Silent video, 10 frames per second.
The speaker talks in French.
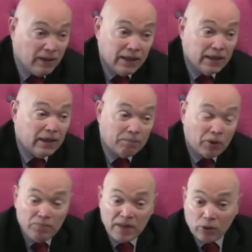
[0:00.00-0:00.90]
Et la
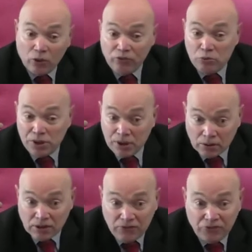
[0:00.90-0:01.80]
première revue
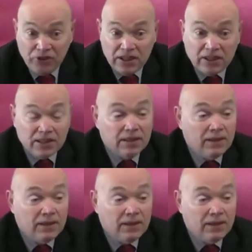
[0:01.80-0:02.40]
scientifique